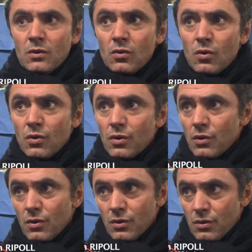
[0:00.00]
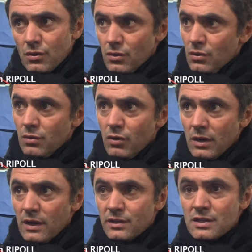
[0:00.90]
Donc euh, voilà,
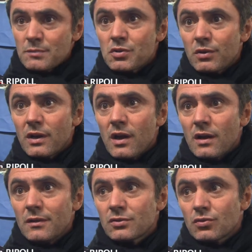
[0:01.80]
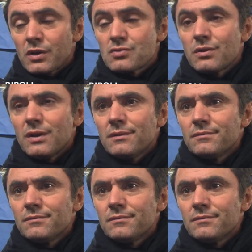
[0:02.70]
la déception elle est là sur le résultat.